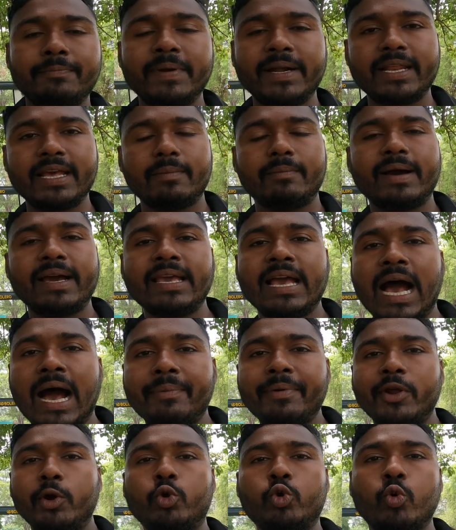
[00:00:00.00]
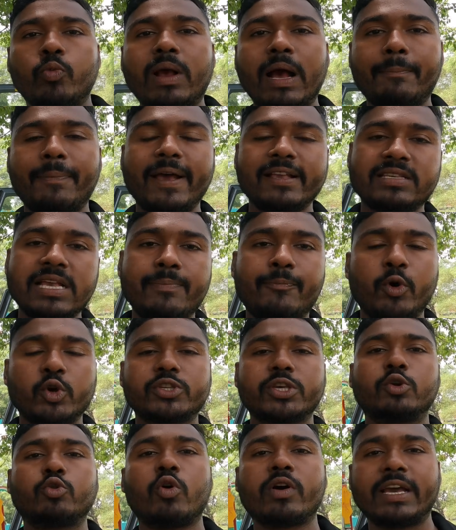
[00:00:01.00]
कि बीडीएम भाई आप यूट्यूब का पैसा
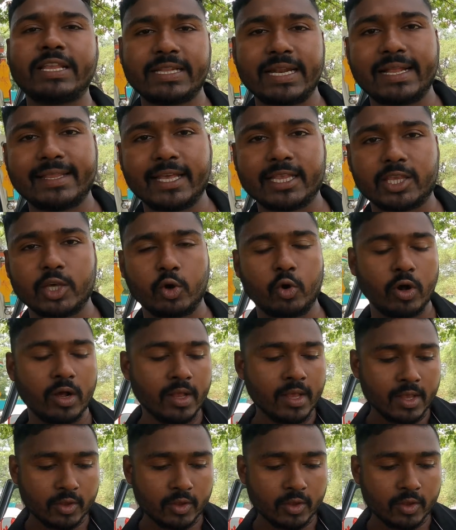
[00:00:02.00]
पोषण को कितना देते हो